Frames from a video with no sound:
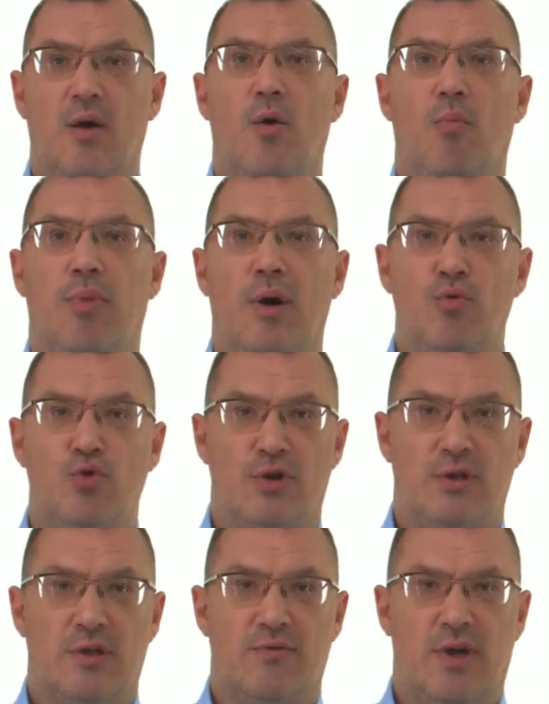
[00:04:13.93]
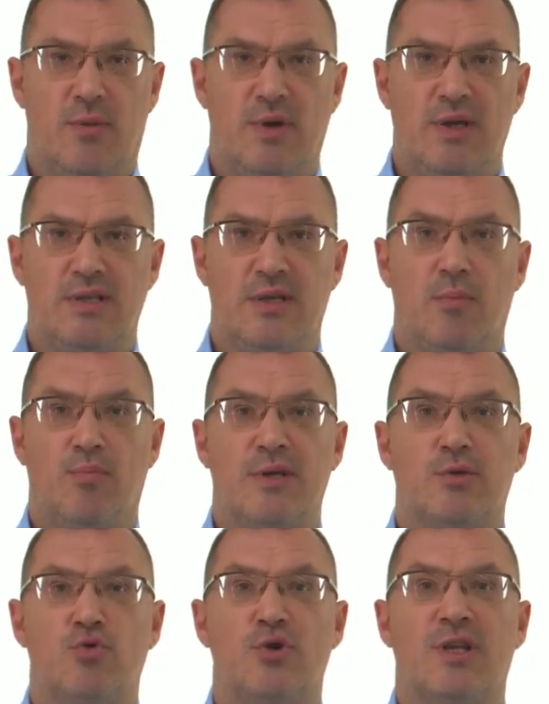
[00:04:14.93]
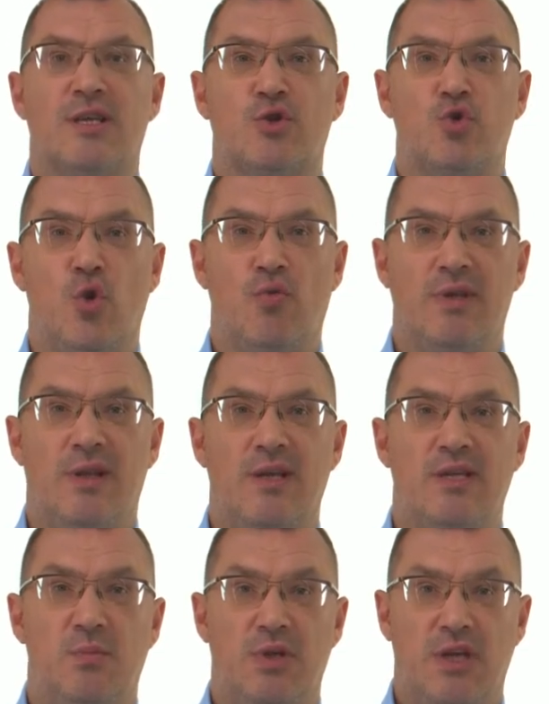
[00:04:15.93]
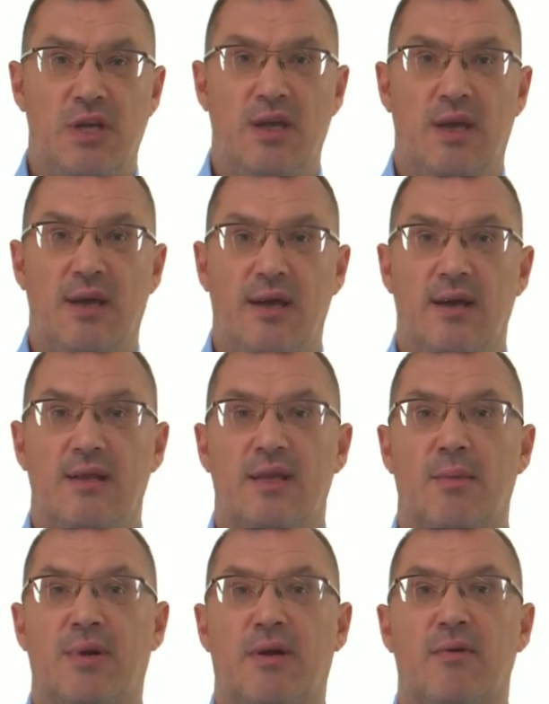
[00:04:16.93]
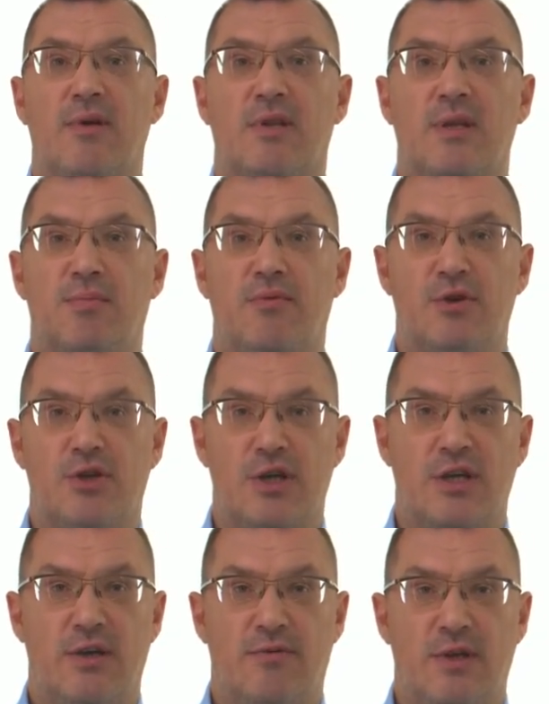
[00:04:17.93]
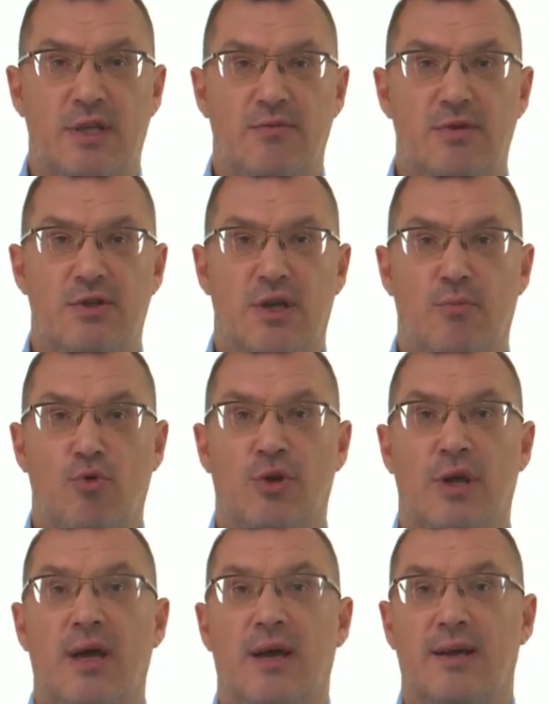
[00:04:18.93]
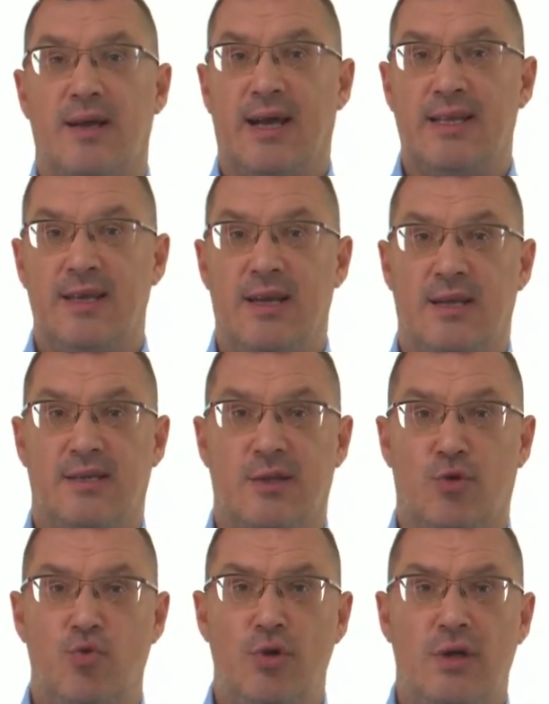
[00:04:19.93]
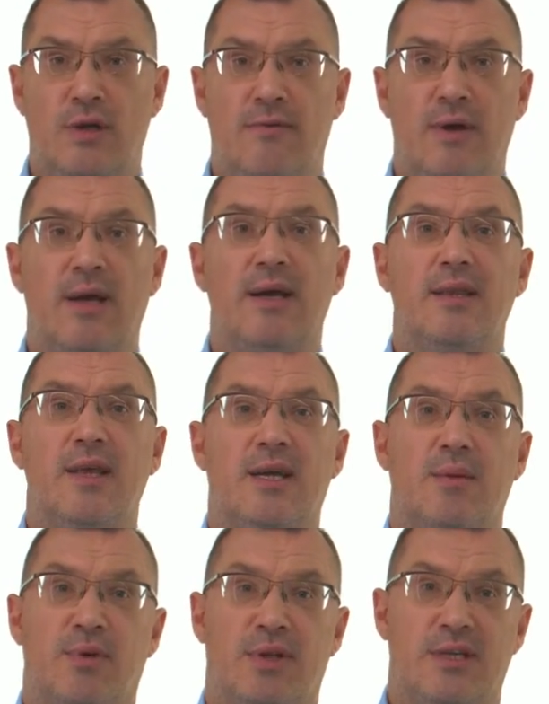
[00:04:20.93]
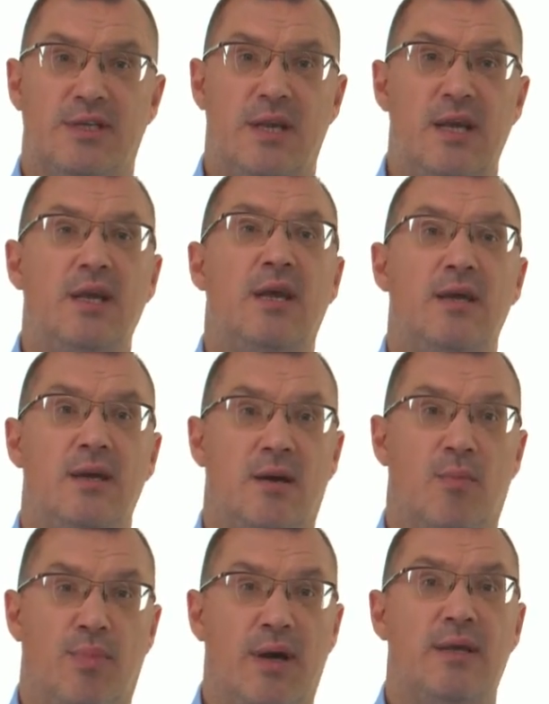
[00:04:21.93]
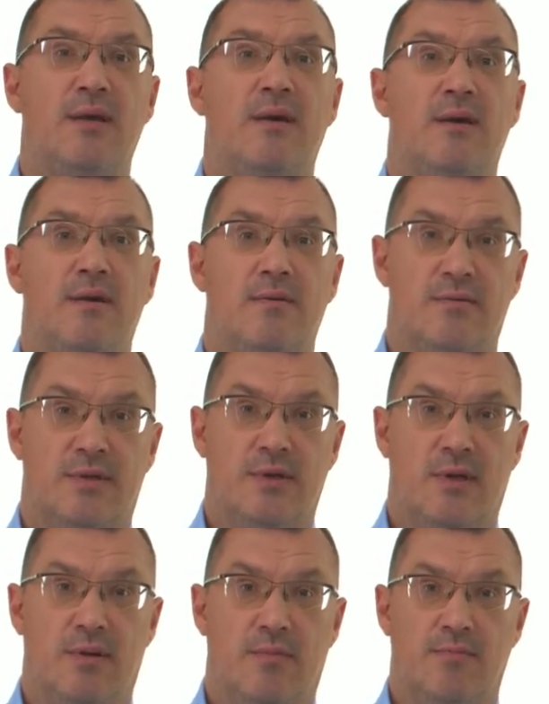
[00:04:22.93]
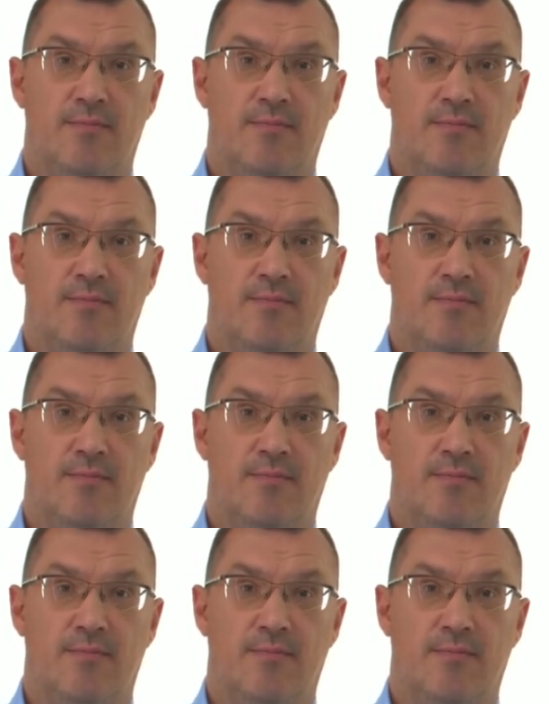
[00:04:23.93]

Полученная информация послужит основой для изменений – направленных на повышение эффективности работы как отдельных сотрудников, так и подразделения и компании в целом.